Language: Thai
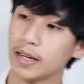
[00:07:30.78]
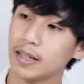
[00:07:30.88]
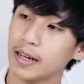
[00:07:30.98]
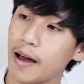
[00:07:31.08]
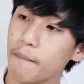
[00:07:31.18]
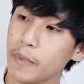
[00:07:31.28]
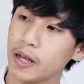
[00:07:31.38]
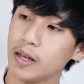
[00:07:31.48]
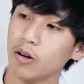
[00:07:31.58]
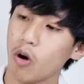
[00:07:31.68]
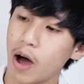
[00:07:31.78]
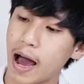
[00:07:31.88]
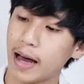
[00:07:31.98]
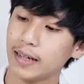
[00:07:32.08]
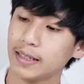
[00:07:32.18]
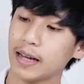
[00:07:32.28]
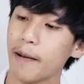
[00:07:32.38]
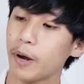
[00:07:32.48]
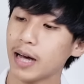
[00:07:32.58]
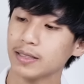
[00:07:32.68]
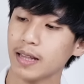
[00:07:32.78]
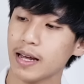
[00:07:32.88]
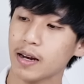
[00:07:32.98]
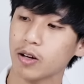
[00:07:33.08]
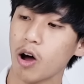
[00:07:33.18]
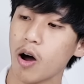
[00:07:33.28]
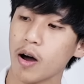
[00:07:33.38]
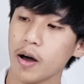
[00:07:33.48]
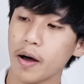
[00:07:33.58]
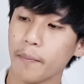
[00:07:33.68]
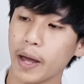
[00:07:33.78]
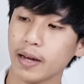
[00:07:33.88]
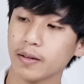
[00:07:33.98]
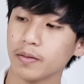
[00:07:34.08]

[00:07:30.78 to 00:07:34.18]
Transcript: เห็นนะครับมีโลหะนะครับพลาสติกแล้วก็เป็น